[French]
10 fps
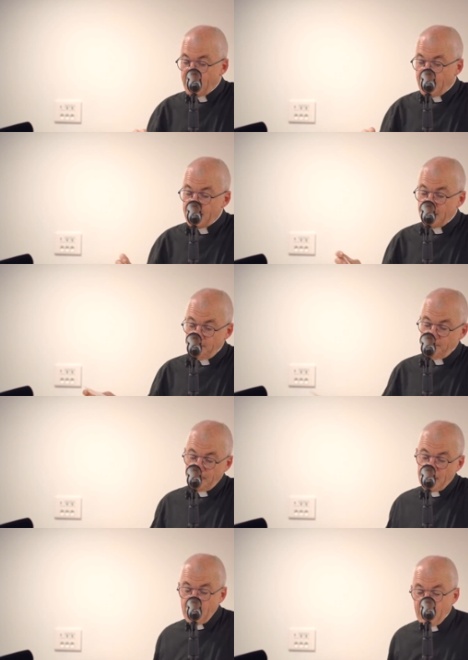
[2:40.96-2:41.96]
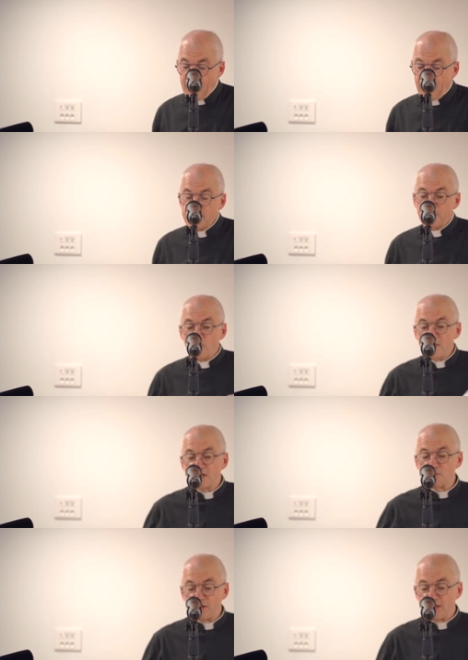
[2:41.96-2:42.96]
Et un des premiers
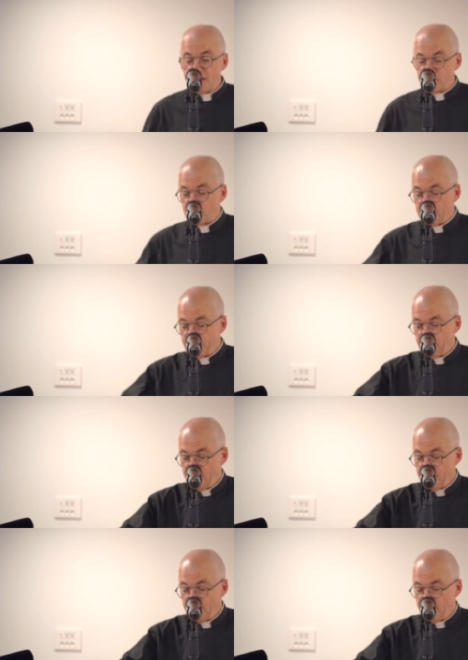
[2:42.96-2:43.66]
témoignages hein,